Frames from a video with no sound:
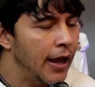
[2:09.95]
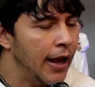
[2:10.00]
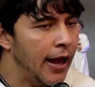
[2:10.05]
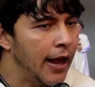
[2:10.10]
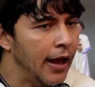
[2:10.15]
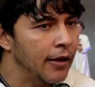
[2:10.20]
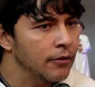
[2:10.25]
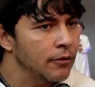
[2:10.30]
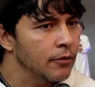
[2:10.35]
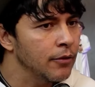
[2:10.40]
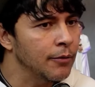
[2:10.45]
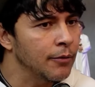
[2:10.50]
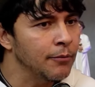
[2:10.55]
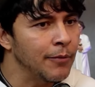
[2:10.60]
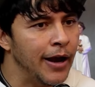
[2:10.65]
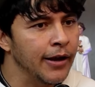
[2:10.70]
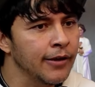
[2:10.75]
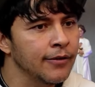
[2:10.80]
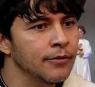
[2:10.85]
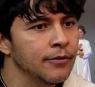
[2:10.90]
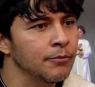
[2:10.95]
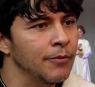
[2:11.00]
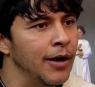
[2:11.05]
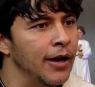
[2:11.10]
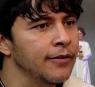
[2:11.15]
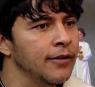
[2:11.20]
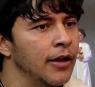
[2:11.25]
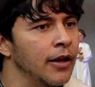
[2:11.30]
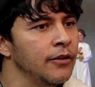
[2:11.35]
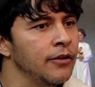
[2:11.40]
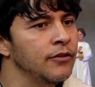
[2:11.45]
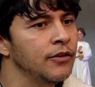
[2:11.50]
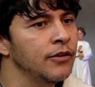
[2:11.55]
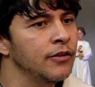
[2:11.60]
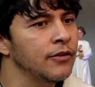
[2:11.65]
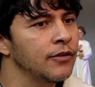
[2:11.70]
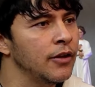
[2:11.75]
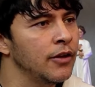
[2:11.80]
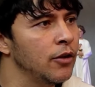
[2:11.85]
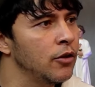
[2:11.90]
É, mas, mas ele
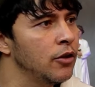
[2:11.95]
disse.